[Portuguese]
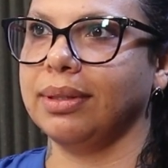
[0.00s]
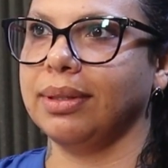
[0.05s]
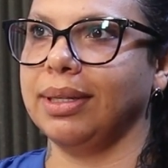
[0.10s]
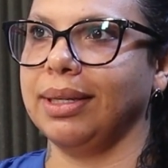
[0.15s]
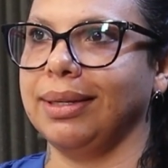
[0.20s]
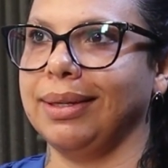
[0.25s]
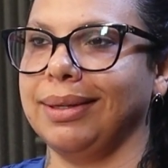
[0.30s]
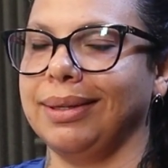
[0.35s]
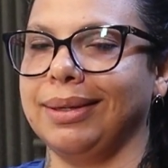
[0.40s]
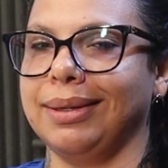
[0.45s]

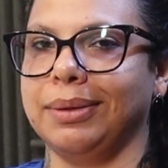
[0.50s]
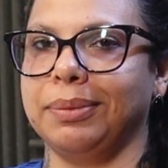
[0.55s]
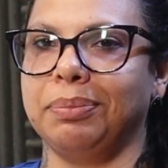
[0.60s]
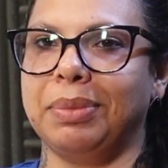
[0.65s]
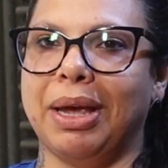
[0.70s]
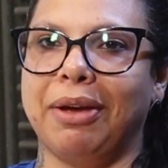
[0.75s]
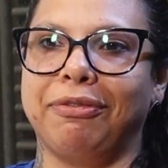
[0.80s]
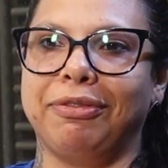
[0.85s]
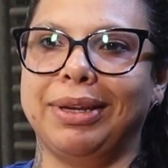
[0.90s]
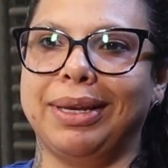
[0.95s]
que
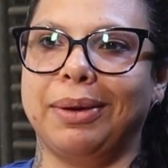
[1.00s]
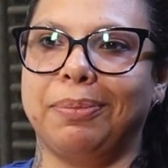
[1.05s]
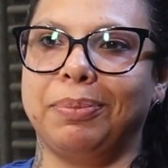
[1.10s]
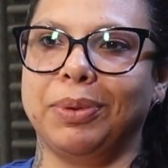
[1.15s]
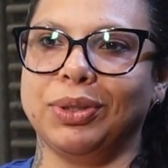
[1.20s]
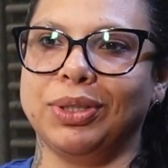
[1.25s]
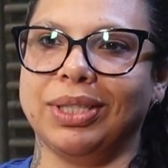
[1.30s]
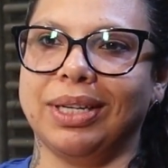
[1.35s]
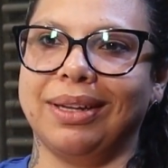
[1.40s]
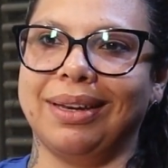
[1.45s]
minha filha,
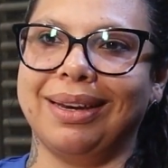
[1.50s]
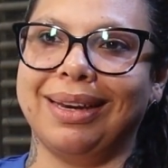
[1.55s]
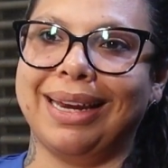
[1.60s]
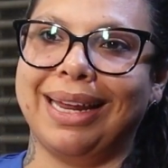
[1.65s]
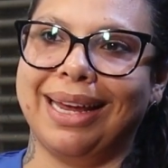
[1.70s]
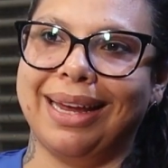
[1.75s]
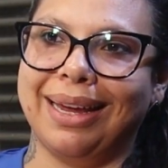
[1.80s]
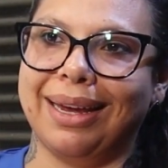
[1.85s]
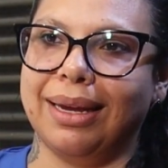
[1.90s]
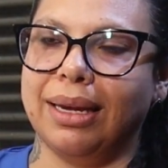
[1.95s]
poxa,
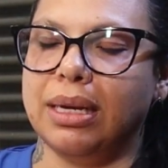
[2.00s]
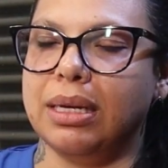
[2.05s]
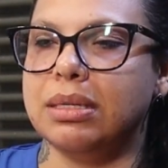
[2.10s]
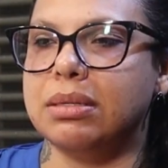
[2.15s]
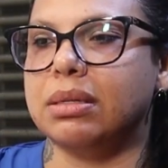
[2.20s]
lê,